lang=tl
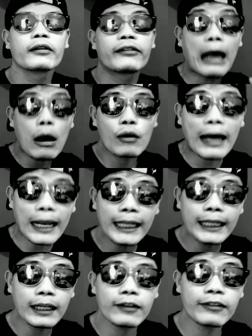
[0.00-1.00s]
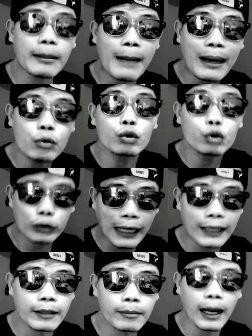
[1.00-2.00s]
Sa ugali ng isang
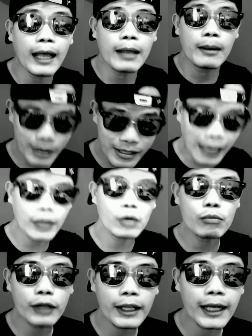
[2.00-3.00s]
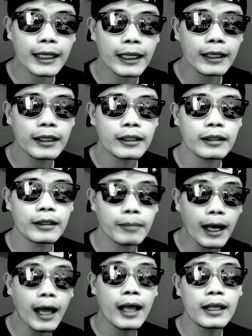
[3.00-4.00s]
mangungutang, di ba? Kabisado mo na yan eh, di ba?